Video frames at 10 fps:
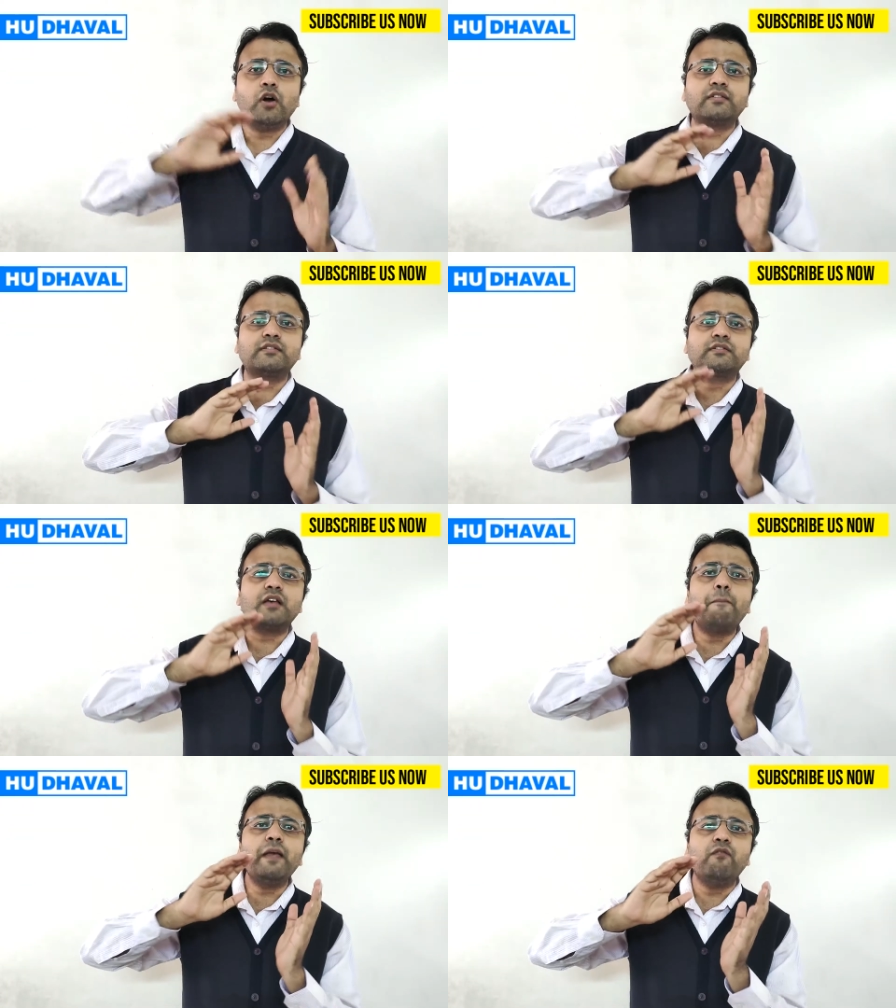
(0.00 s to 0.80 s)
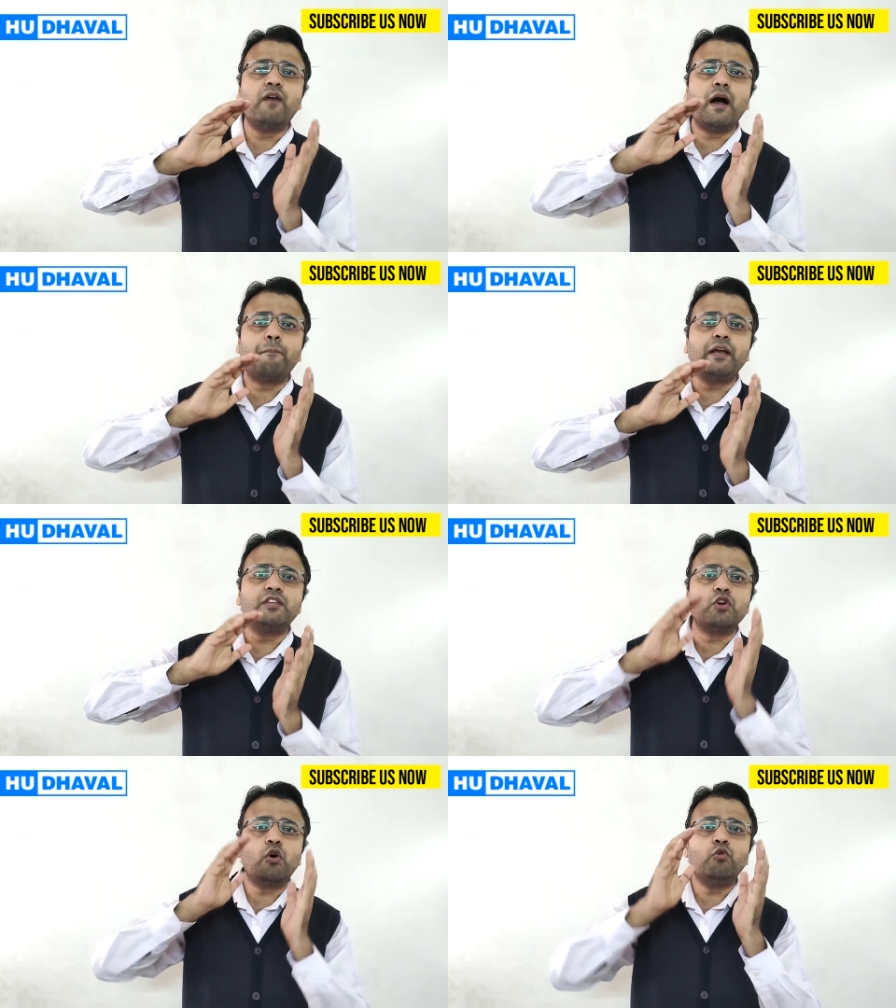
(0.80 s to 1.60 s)
और सभी वहां
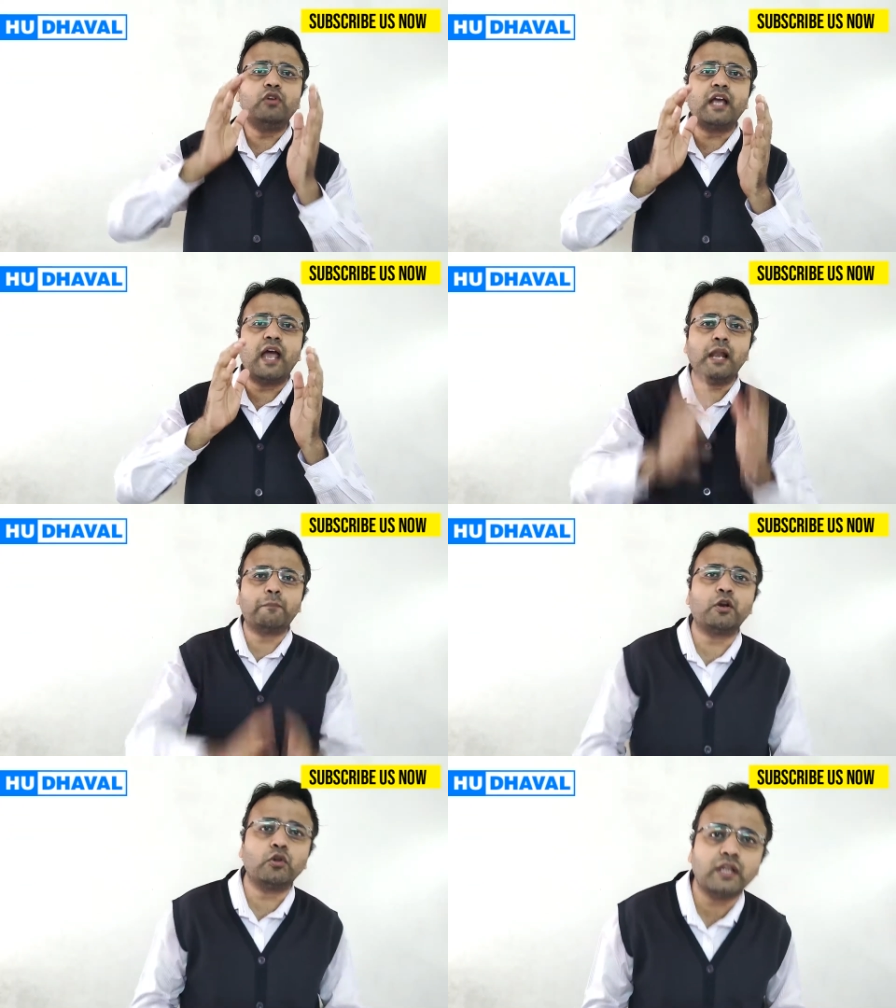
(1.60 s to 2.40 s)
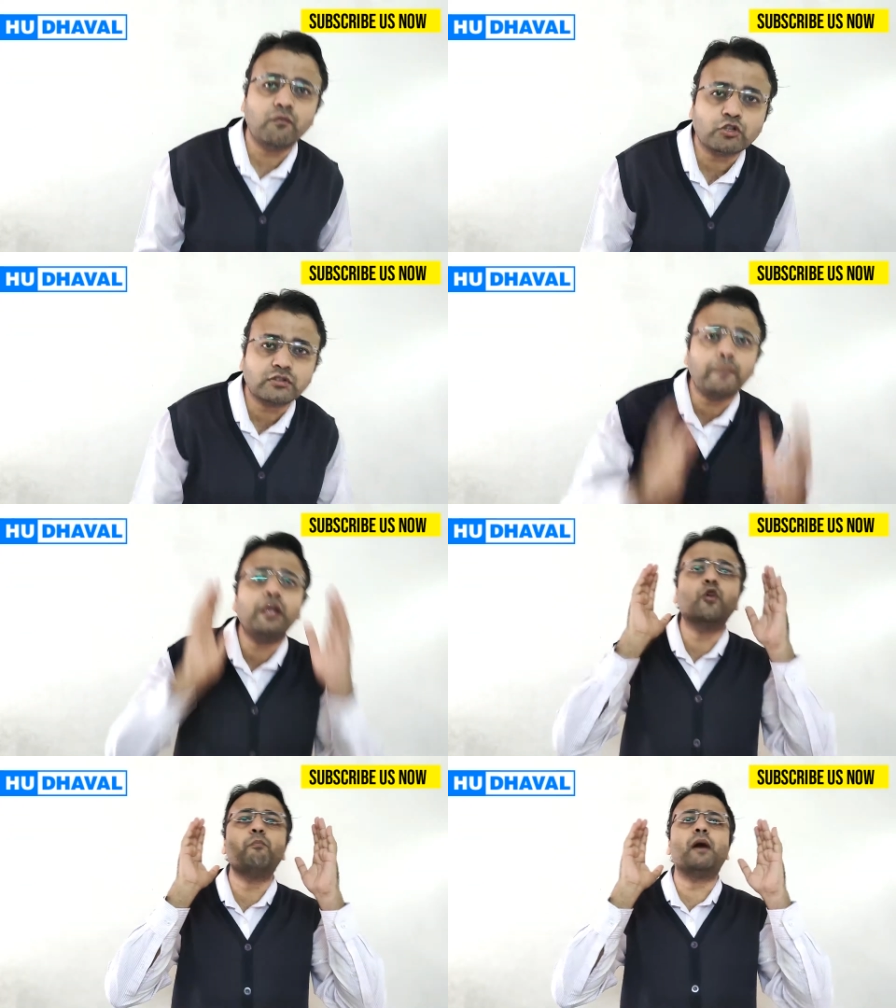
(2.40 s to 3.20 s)
पे जो उनके हेल्पर होते हैं वो
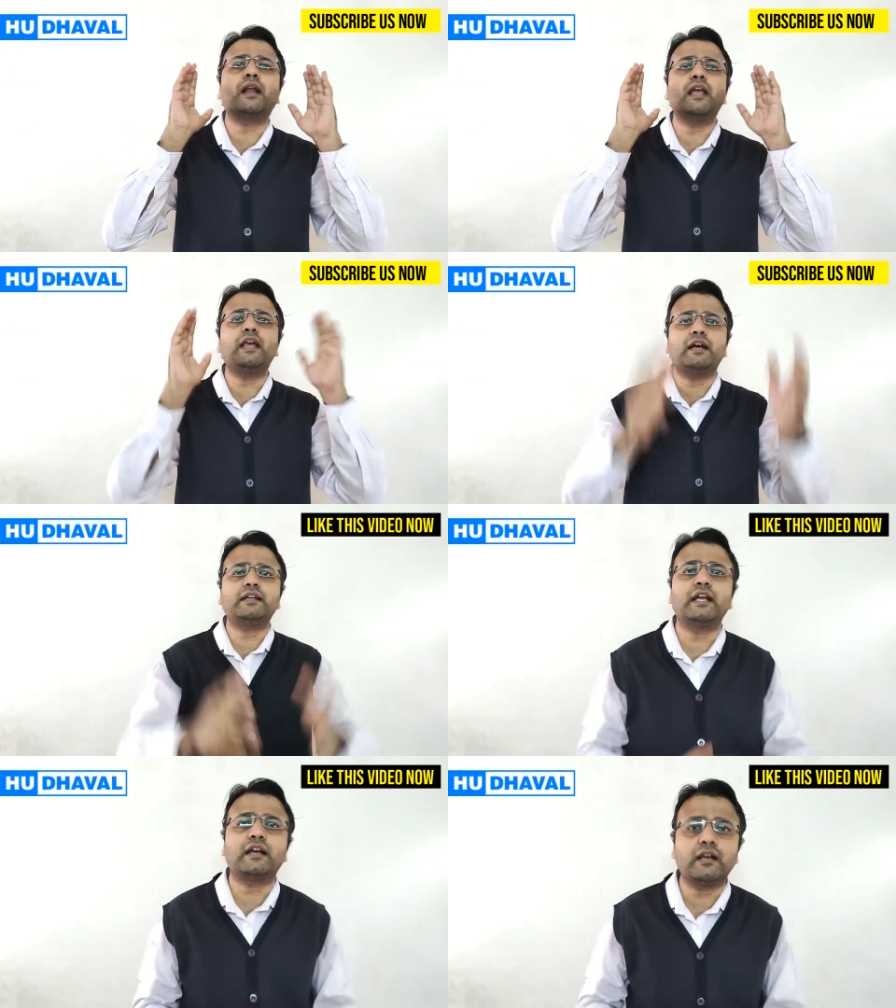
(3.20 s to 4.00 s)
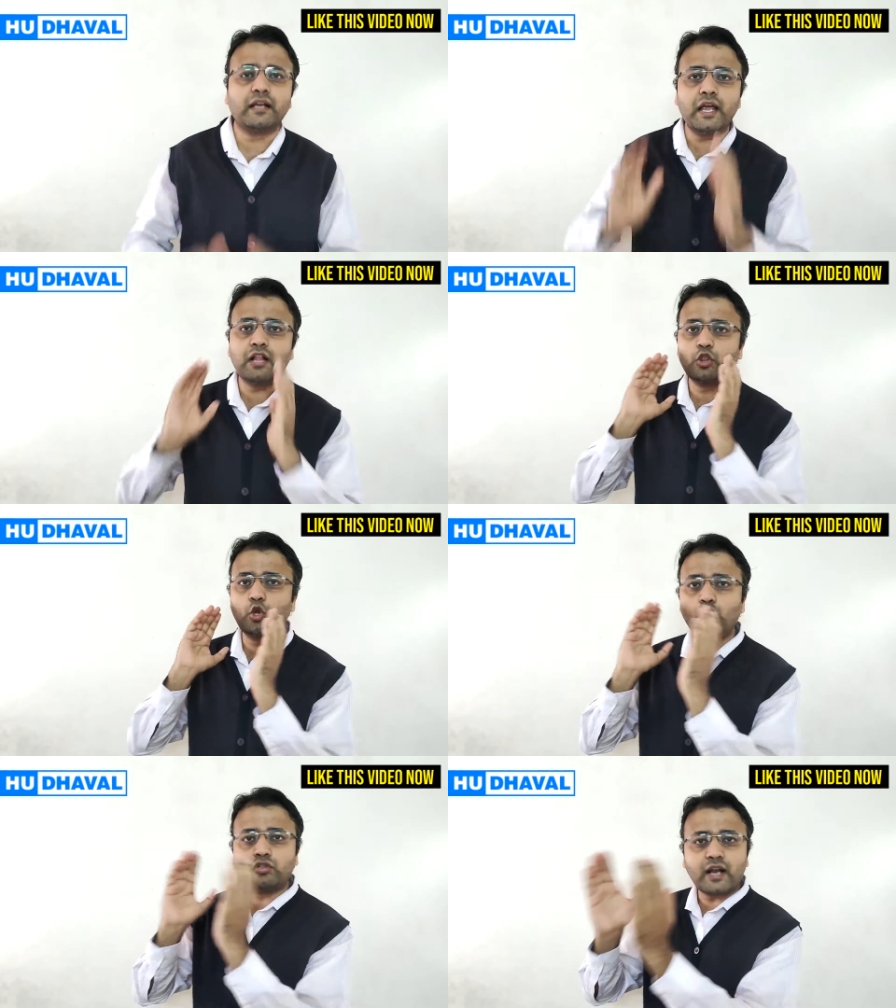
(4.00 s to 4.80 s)
सभी गुब्बारे इकट्ठे करके एक
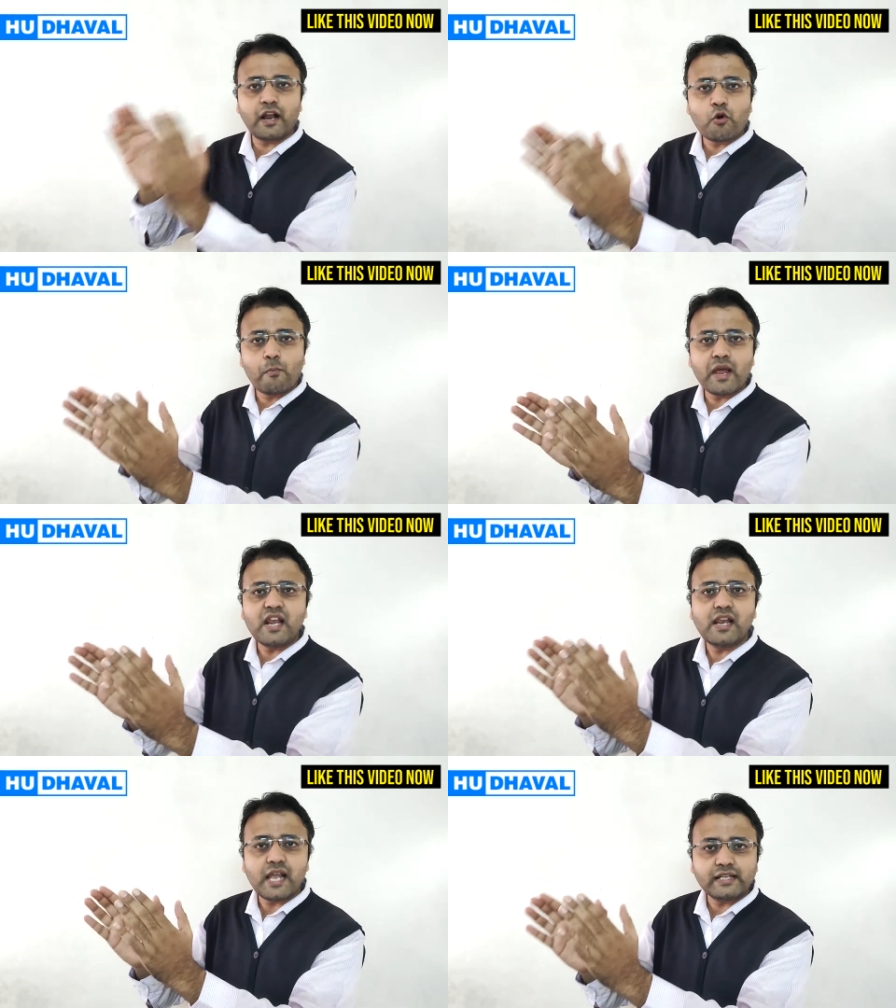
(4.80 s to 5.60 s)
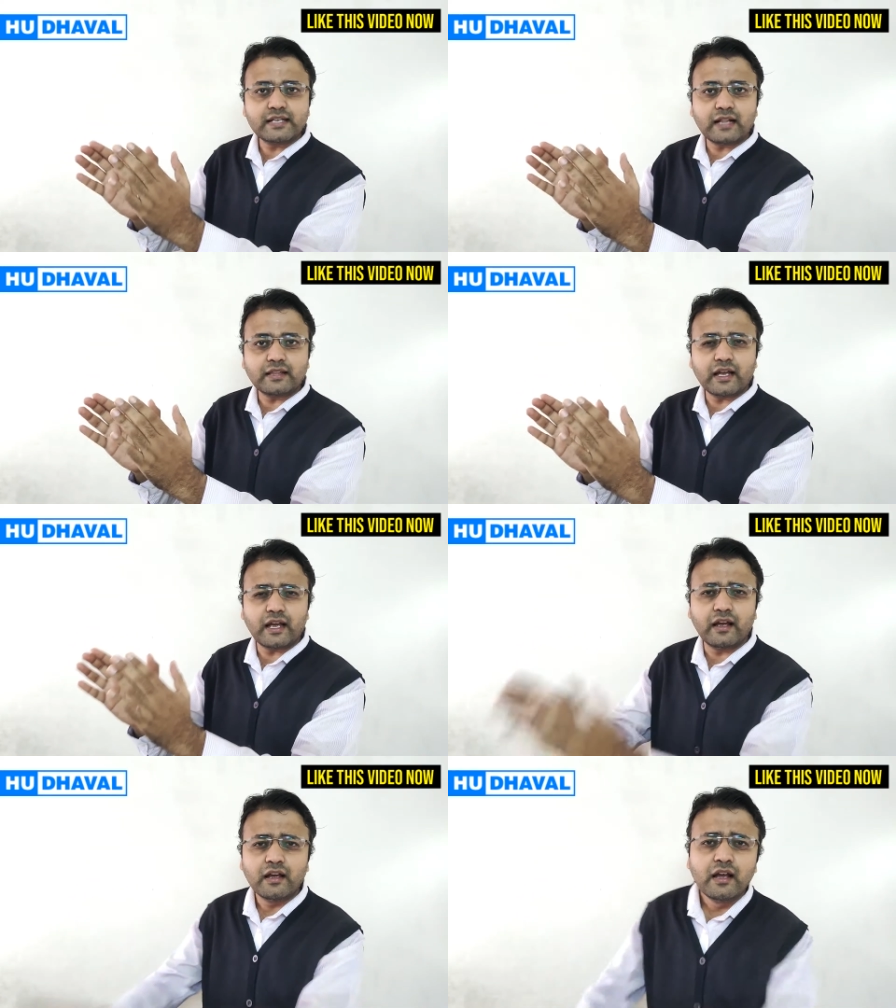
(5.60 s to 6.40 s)
दूसरे रूम में ले जाते
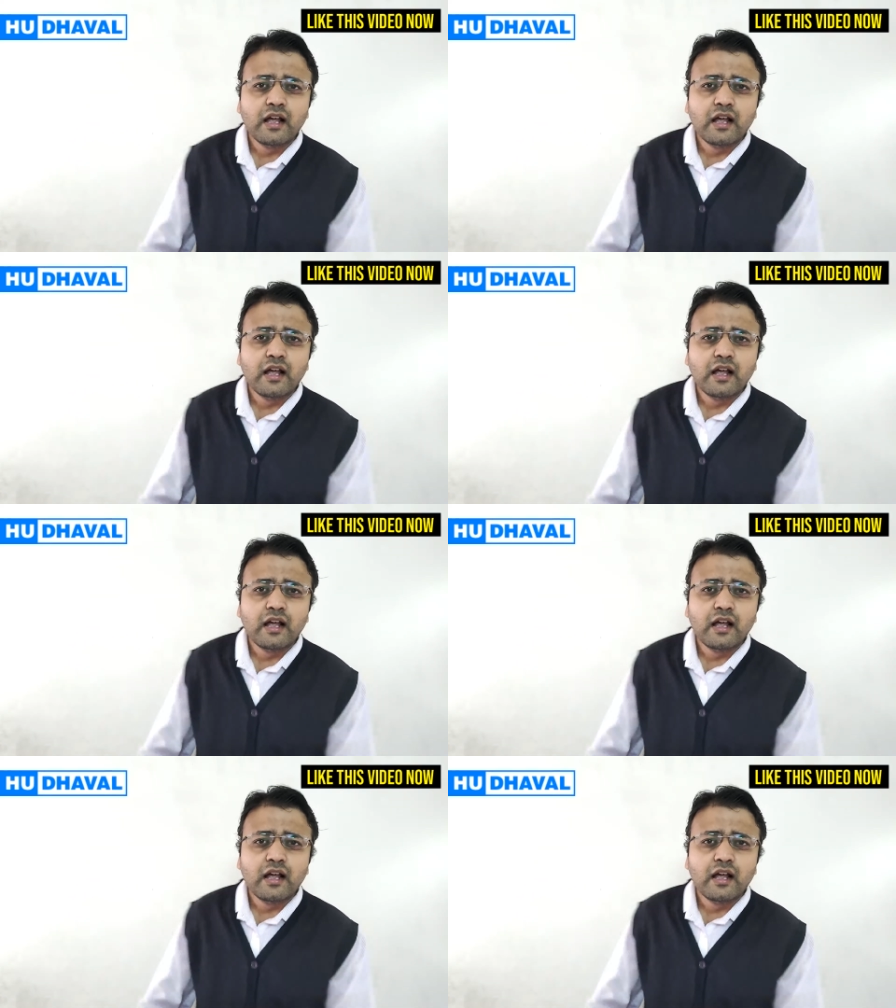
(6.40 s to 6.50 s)
हैं